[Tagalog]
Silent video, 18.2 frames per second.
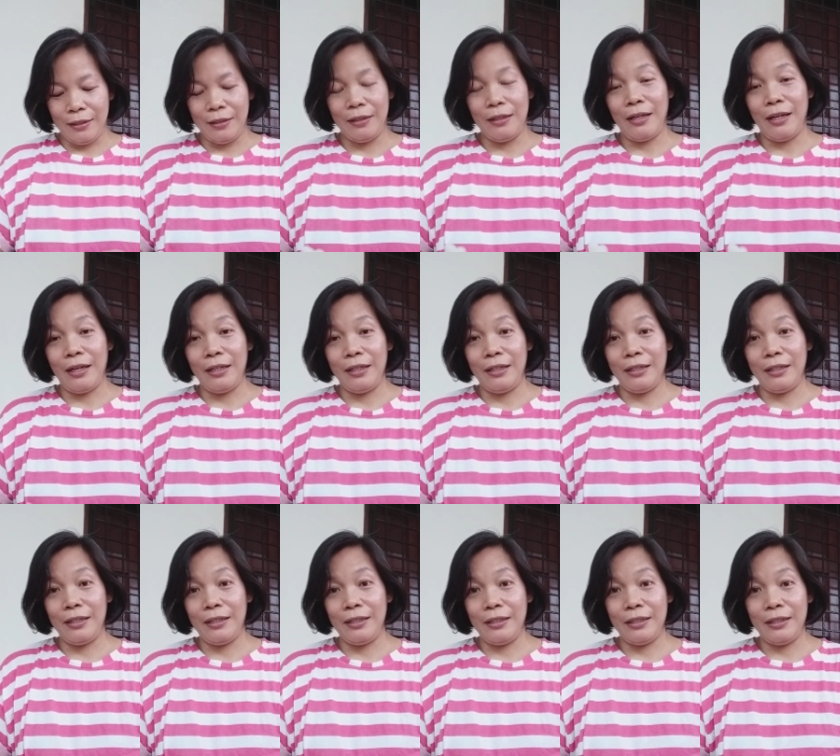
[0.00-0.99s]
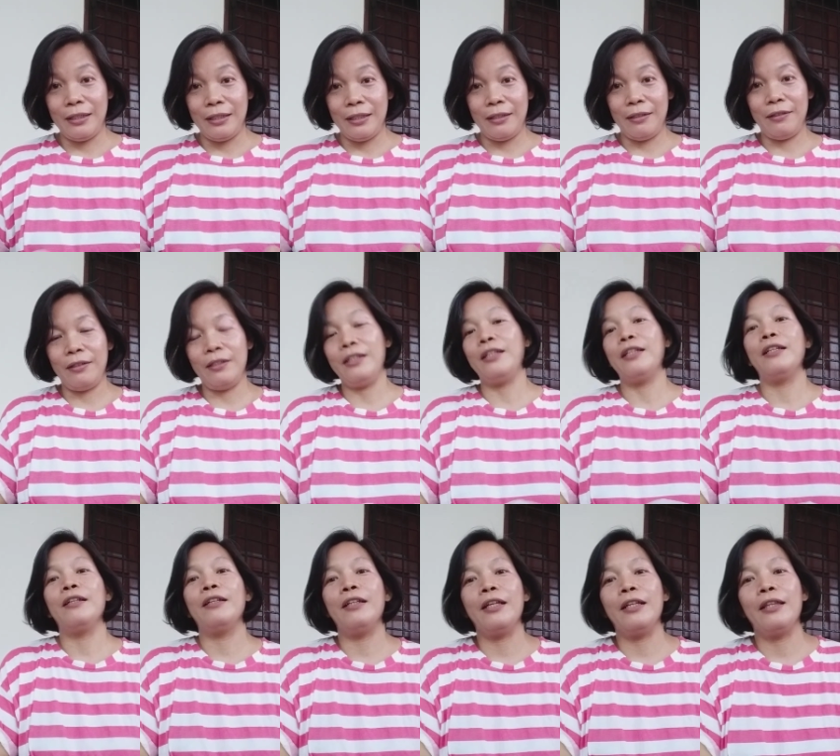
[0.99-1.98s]
Dahil
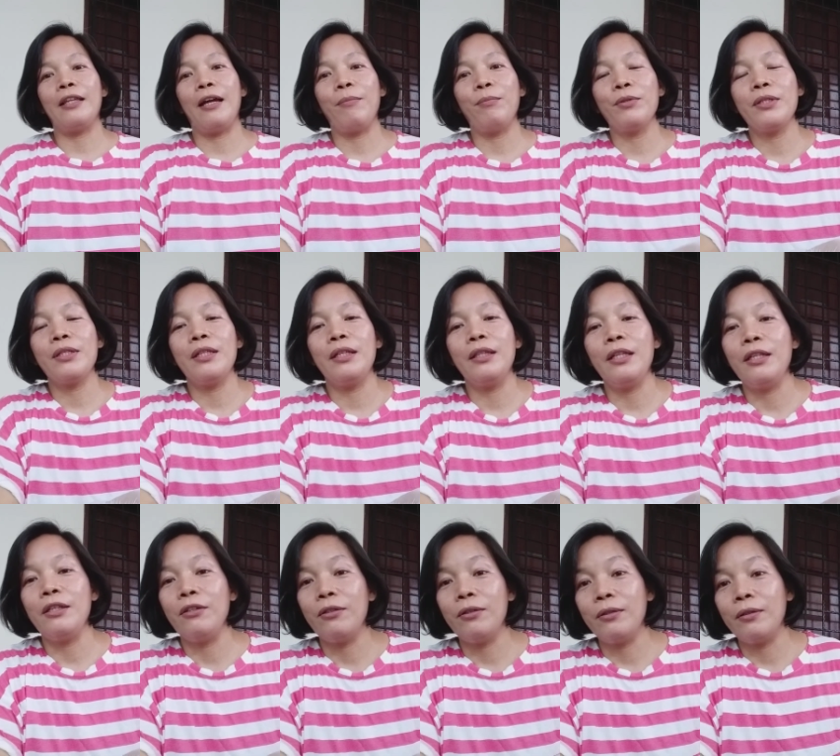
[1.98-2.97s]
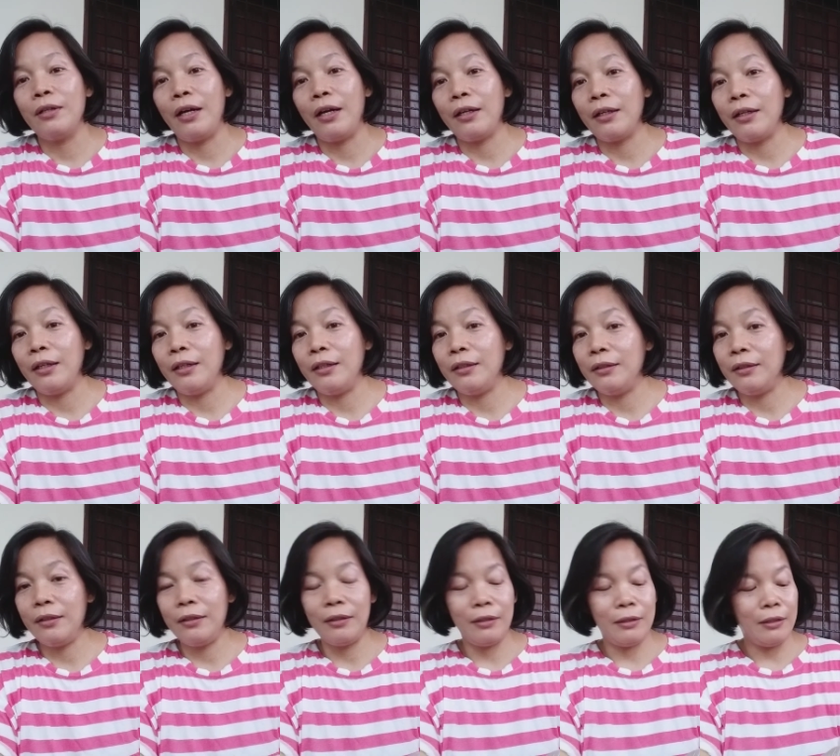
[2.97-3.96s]
natapos na din yung aking
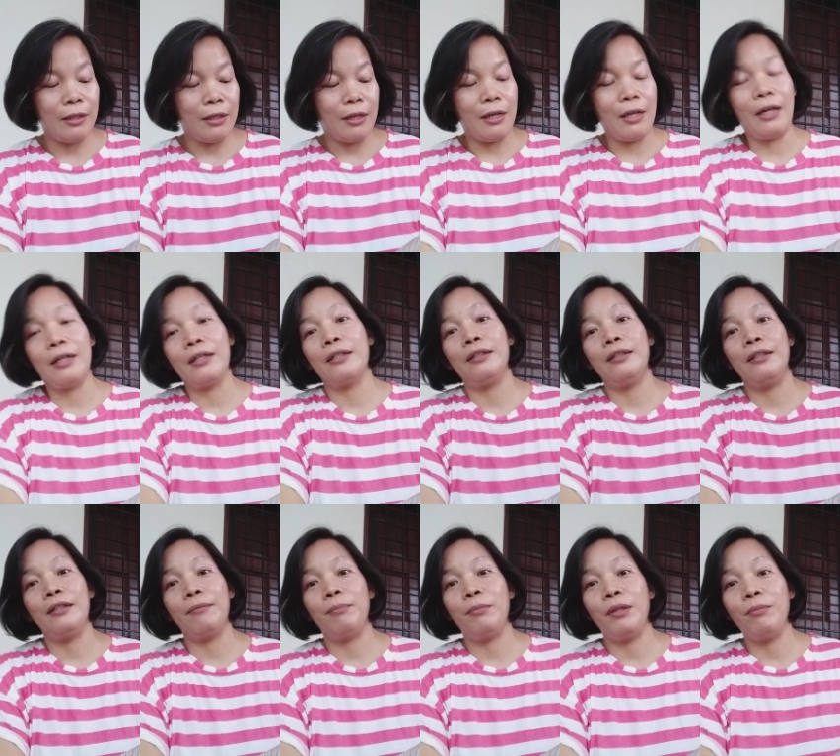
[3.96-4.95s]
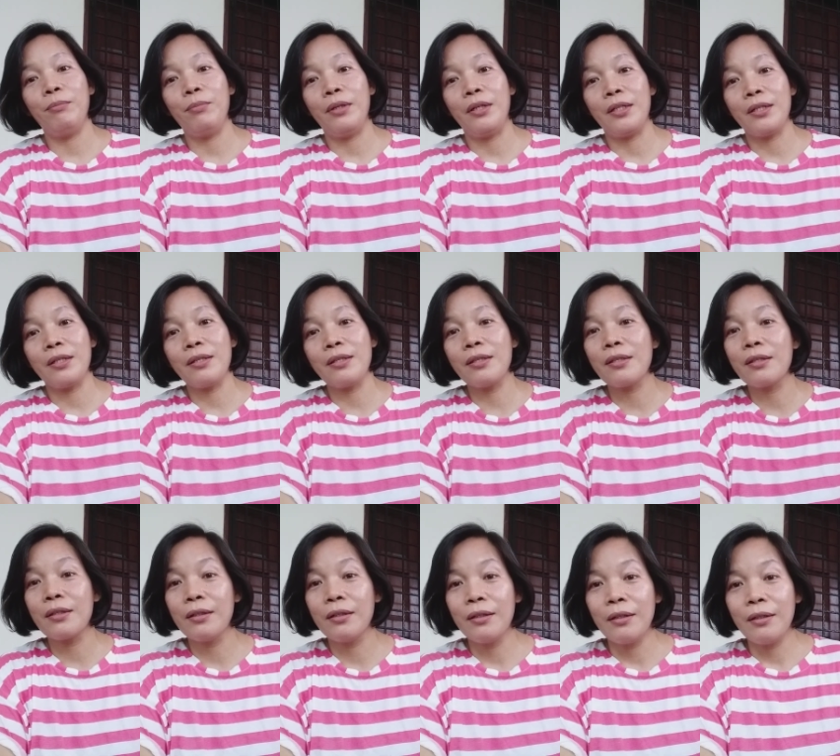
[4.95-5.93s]
nilalakad na papers.
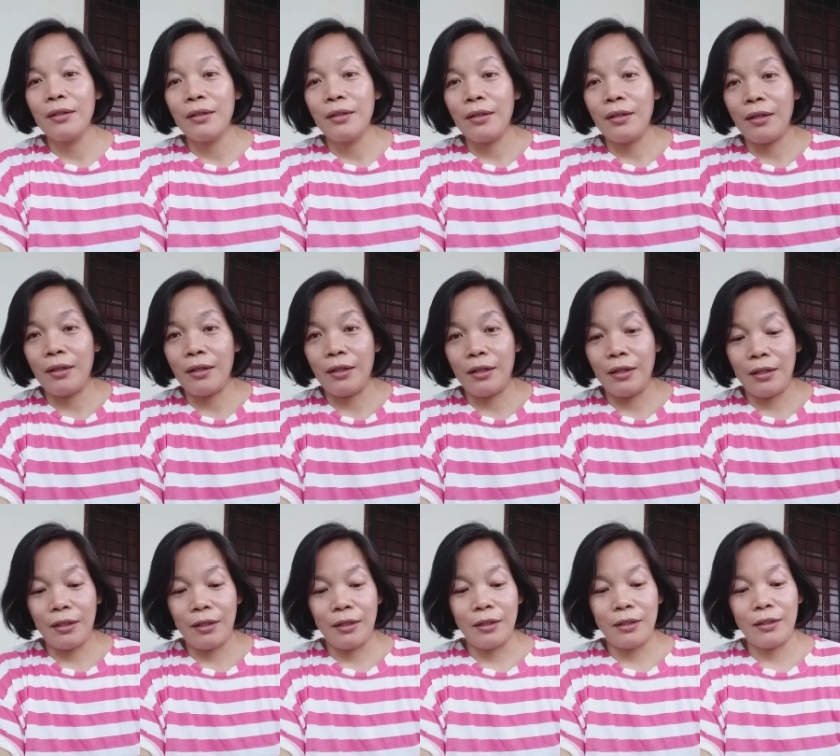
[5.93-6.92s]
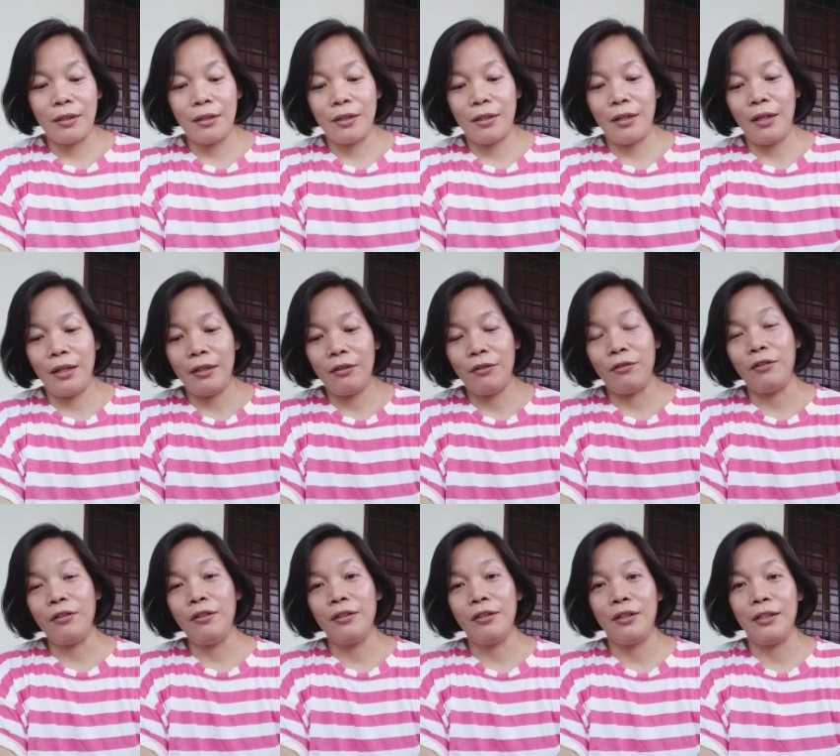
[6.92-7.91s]
Um, eto,
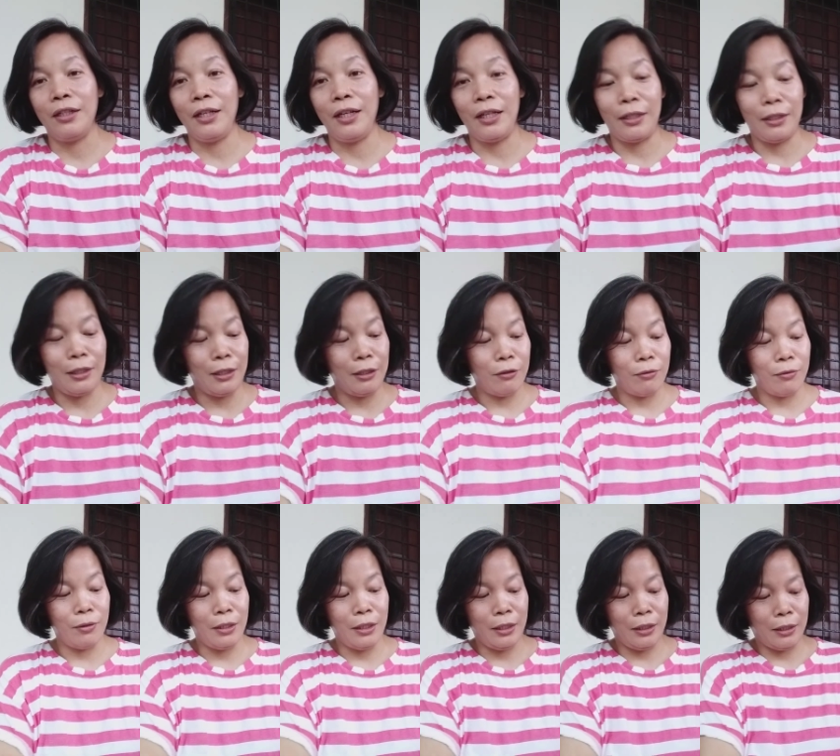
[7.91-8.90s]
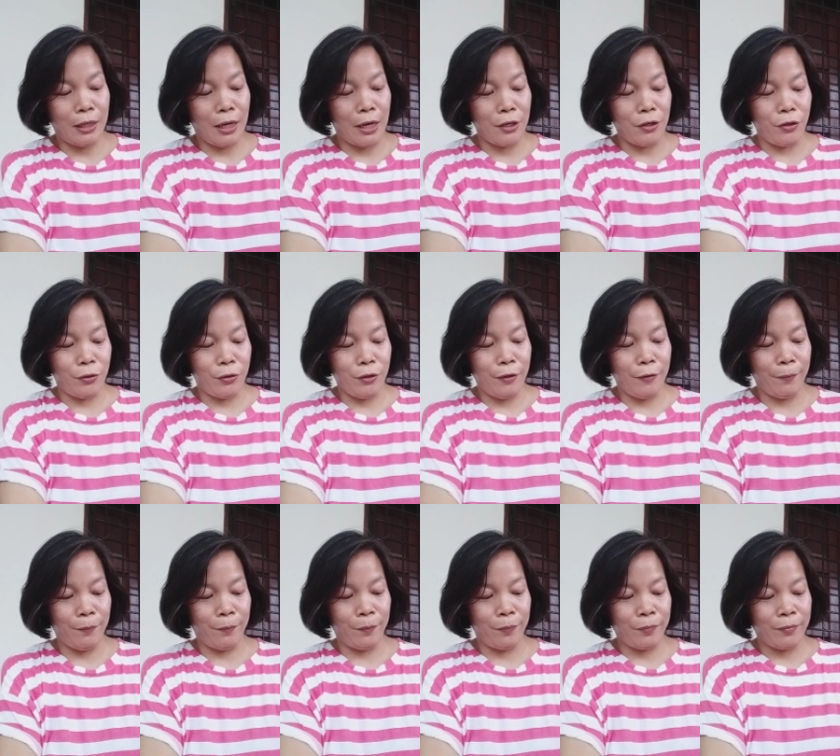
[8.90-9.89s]
garden ulit tayo.
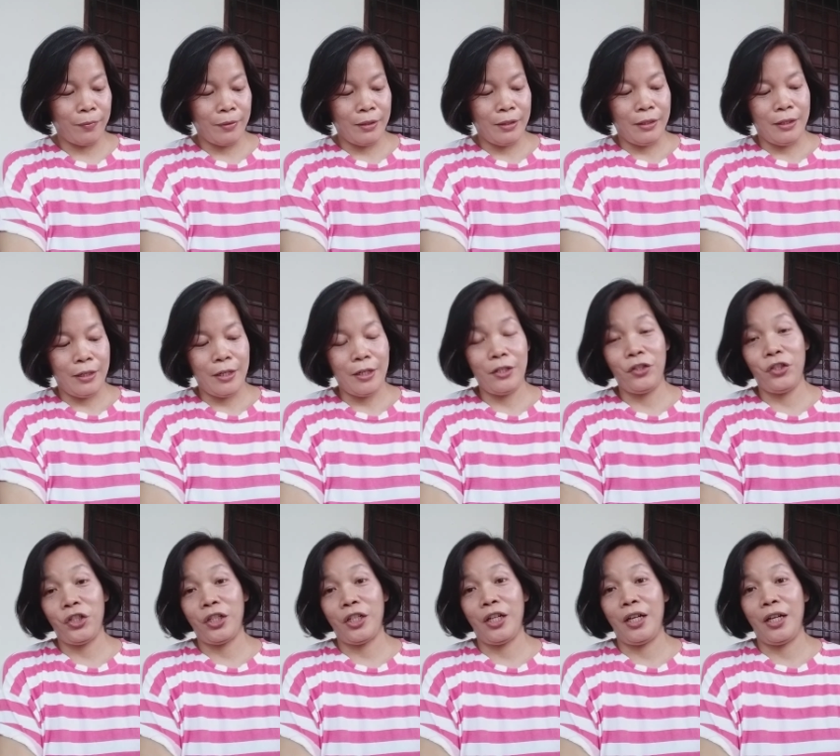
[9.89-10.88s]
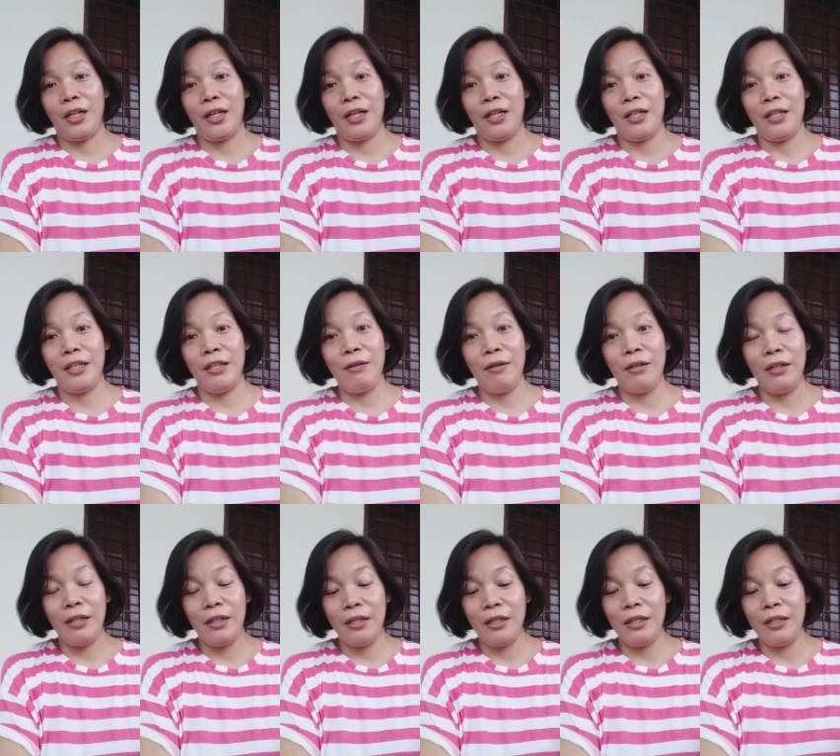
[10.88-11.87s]
Tsaka,
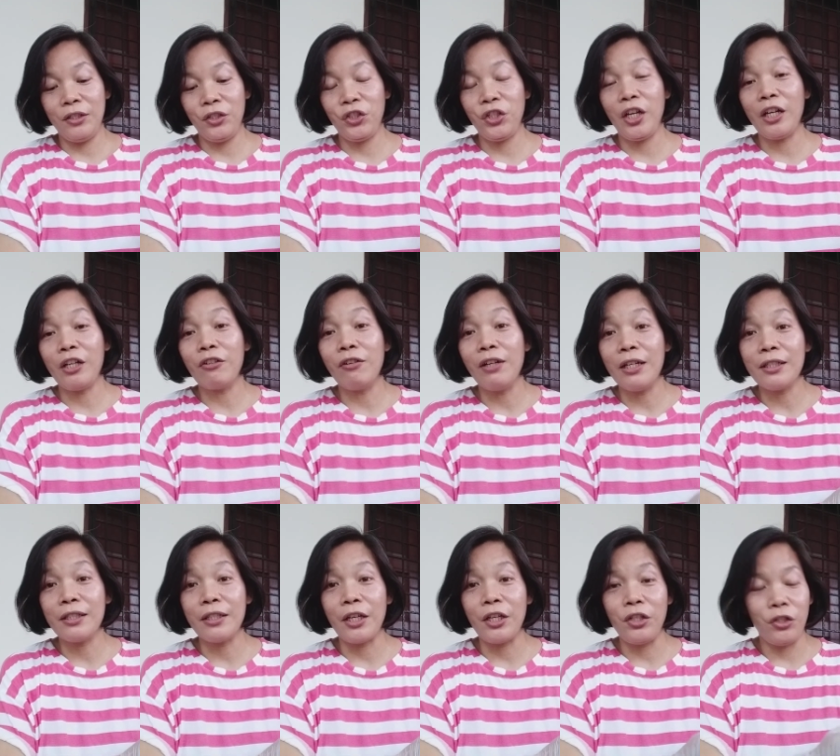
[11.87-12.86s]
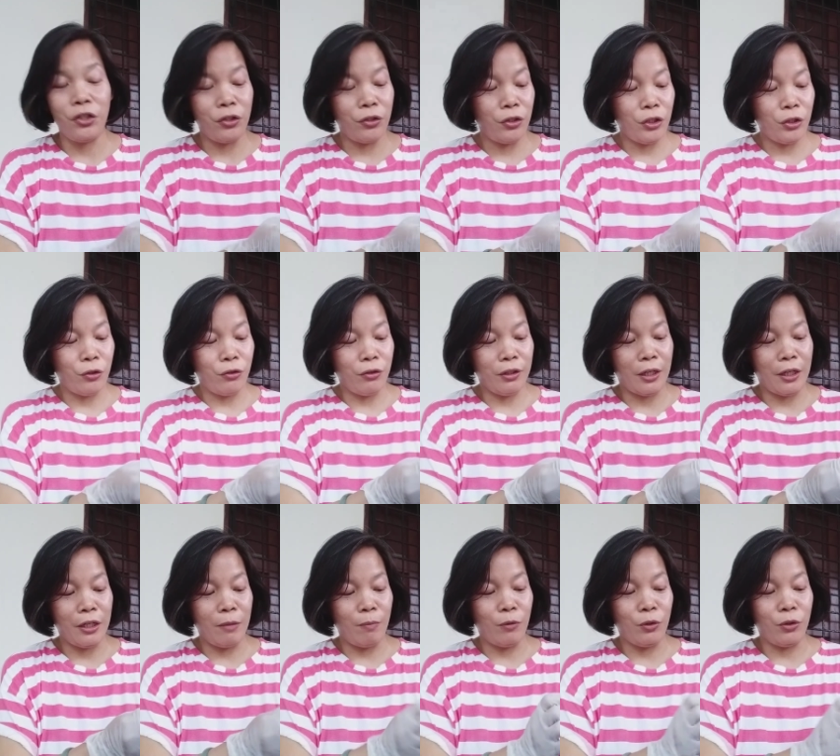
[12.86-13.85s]
i-share ko lang sa inyo itong
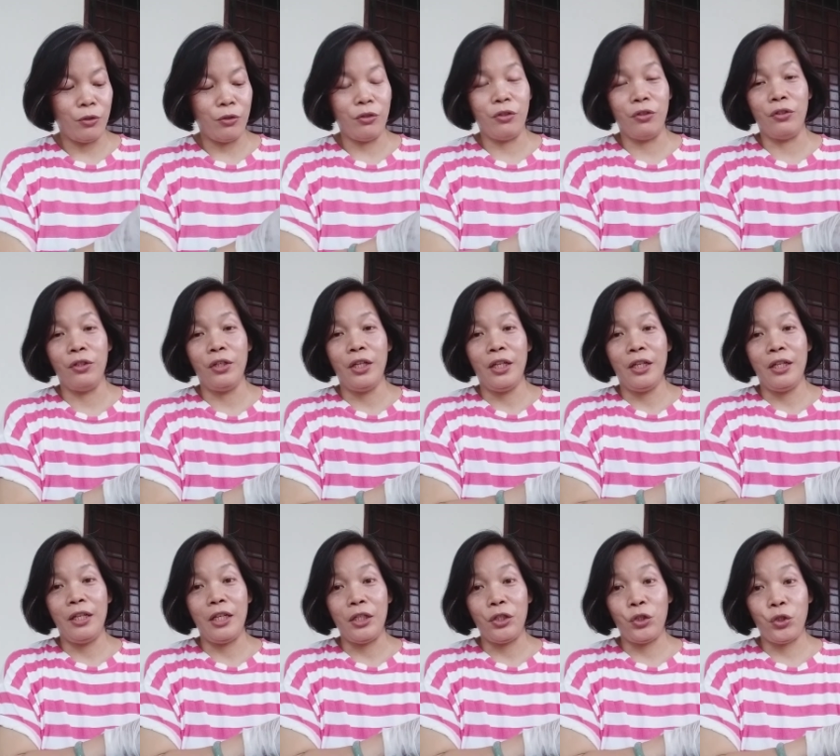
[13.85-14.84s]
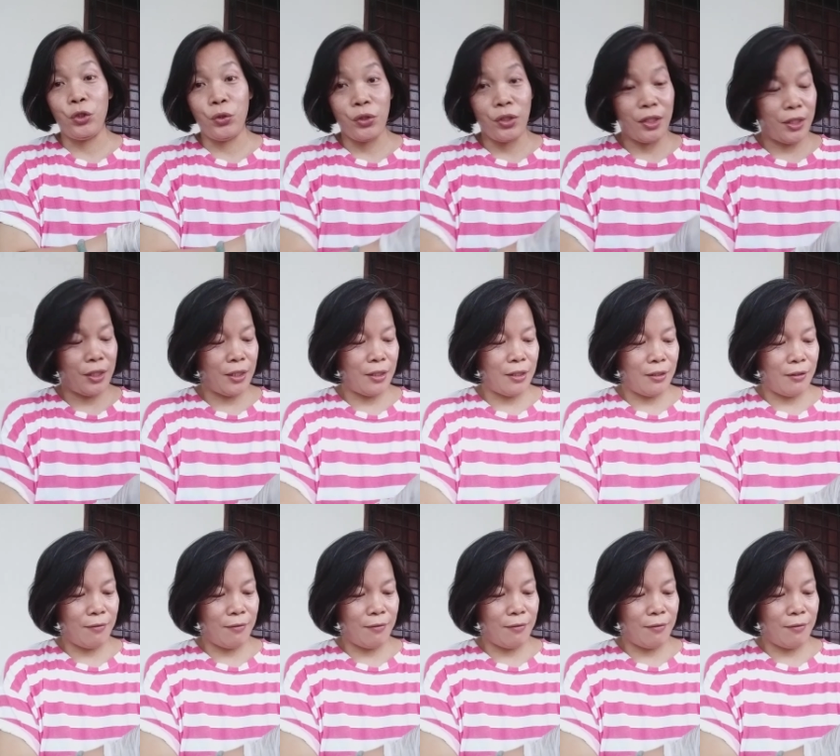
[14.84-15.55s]
tanim kong lettuce.